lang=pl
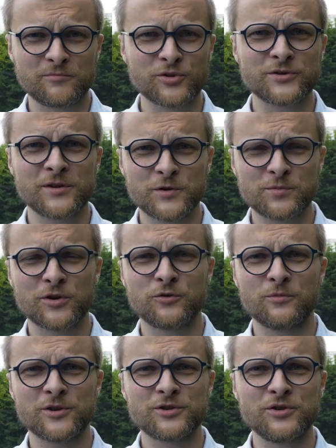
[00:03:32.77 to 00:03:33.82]
Można też
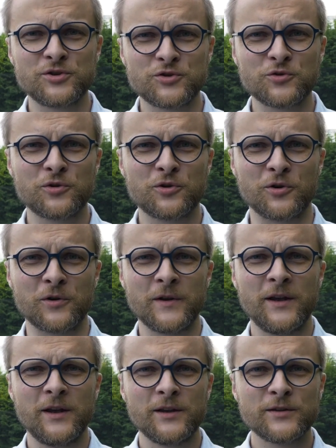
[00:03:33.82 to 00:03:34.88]
przetłumaczyć: Córko,
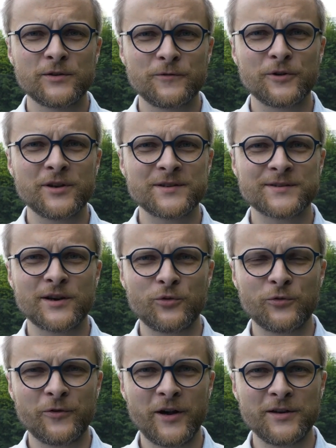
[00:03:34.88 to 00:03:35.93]
Twoje
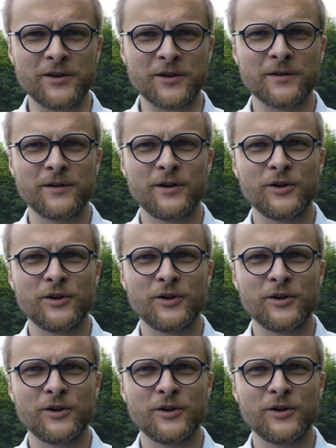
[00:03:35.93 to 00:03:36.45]
zaufanie